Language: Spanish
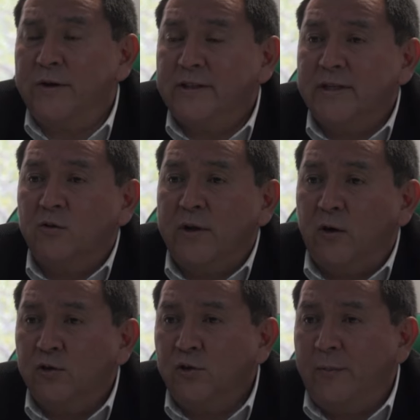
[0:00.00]
puede ser un
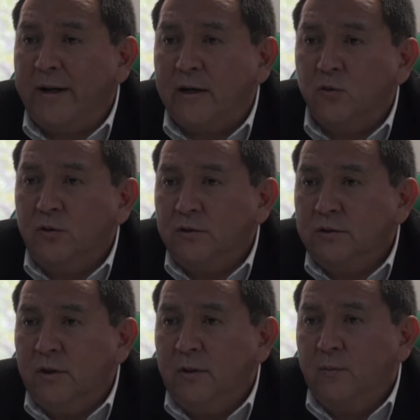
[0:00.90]
negocio para
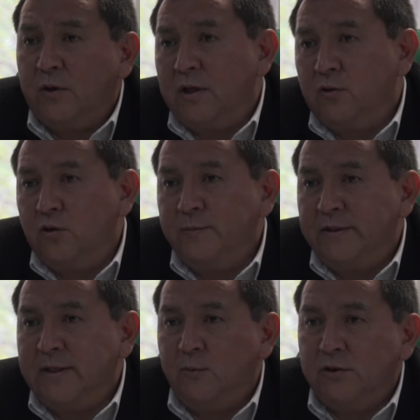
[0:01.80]
algunos, porque todos
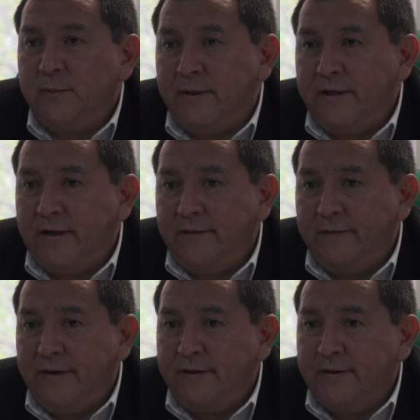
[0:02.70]
pensamos de manera
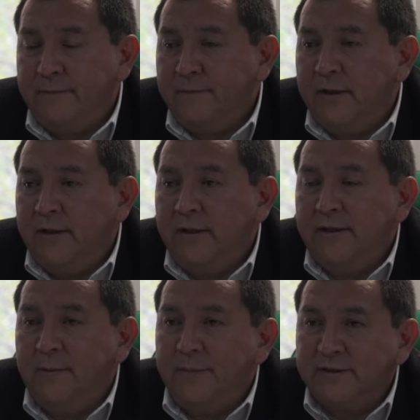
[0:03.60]
diferente
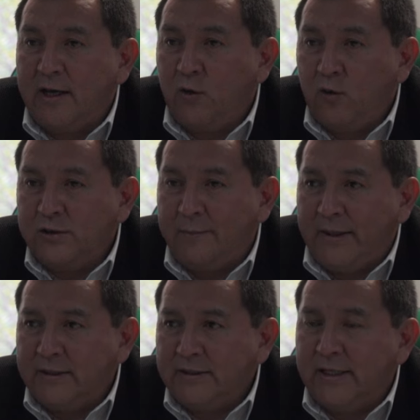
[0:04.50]
y empezaron los
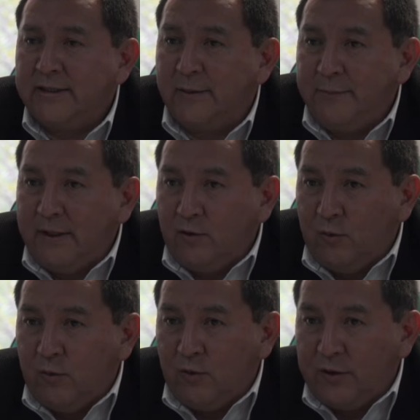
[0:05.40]
embates, que también,
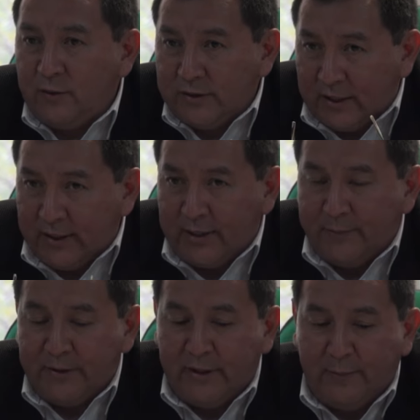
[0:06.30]
como lo dijo
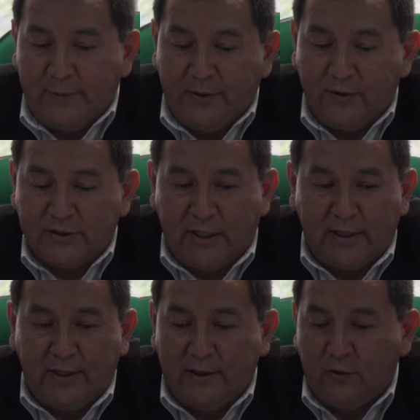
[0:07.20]
acertadamente la periodista a
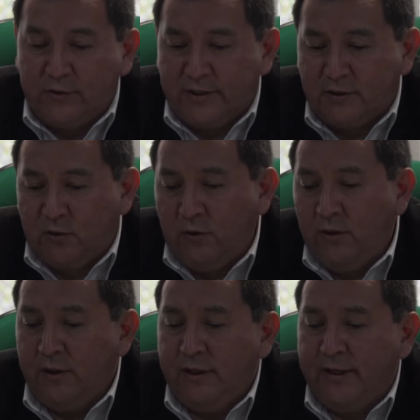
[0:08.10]
la que le contesto,
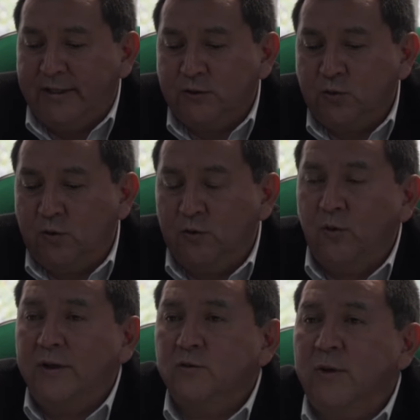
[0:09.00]
esto
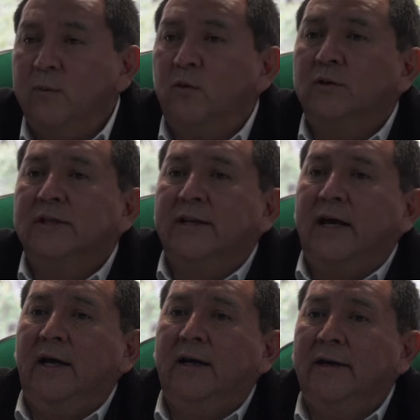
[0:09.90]
no es nuevo, se
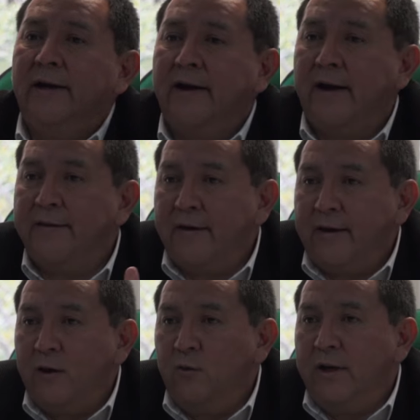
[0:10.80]
da
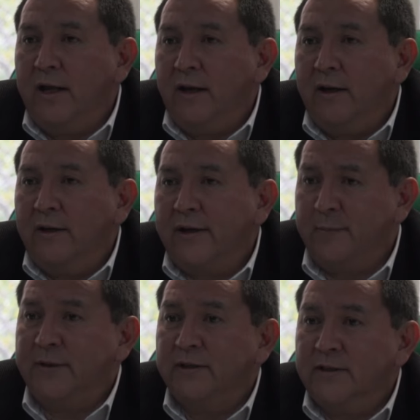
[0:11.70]
cada que una
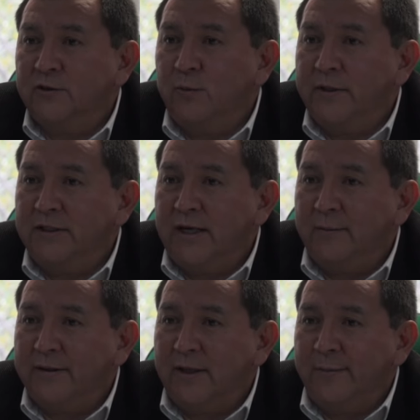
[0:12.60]
representación
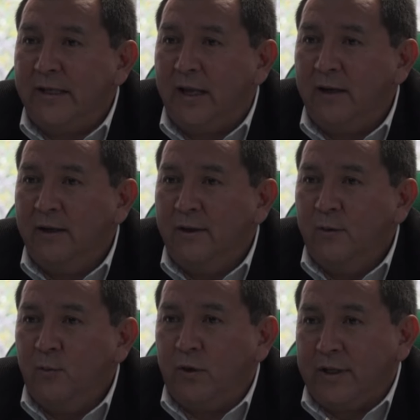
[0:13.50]
vecinal va a terminar,
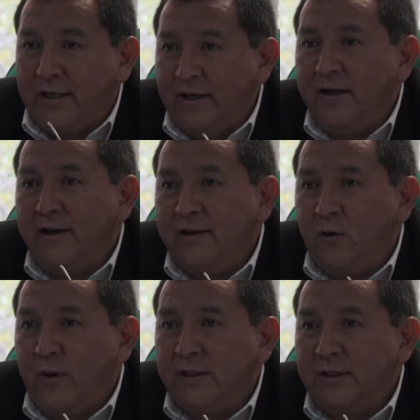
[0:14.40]
porque quieren
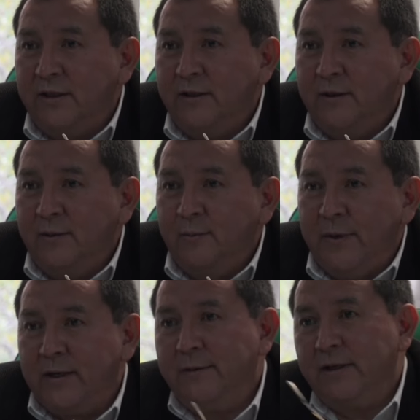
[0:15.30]
adecuarse
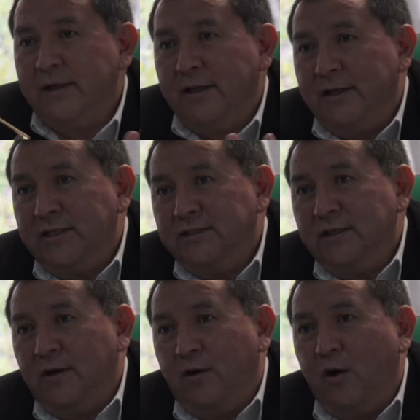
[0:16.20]
para ver quién
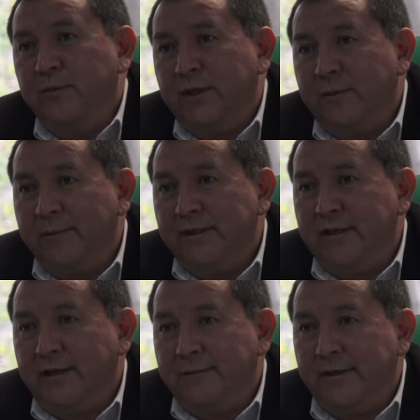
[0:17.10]
es
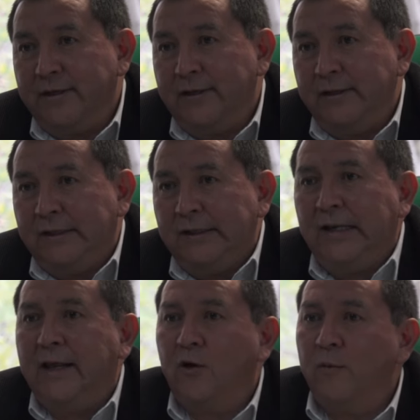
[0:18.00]
óptimamente el que viene
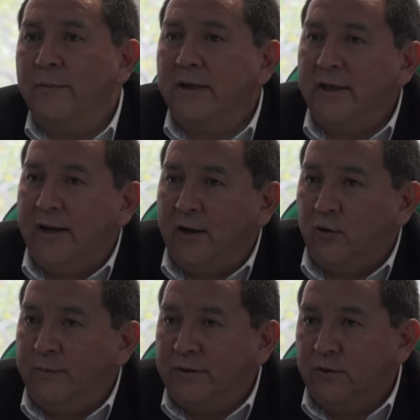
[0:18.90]
y le convenía
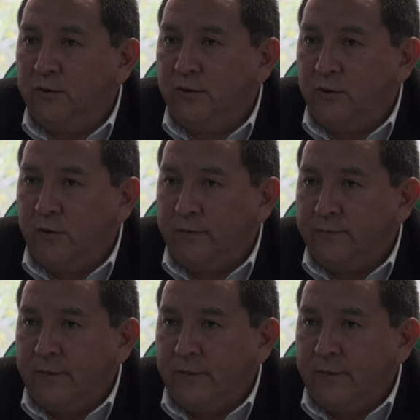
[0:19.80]
la comisión de honor.